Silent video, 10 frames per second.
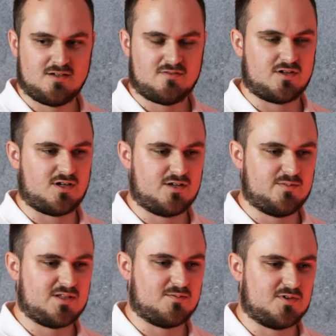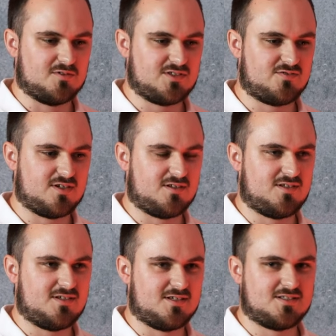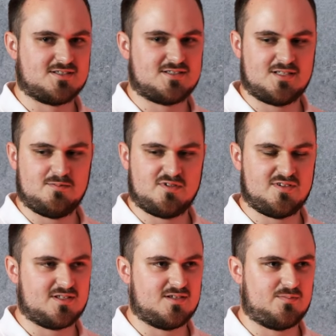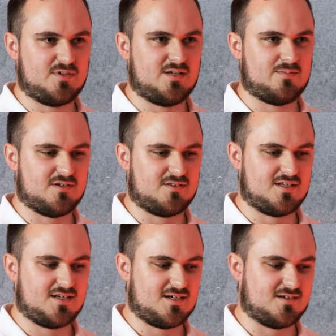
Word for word: Vor allem mit dem Großvater hat es immer wieder Debatten gegeben.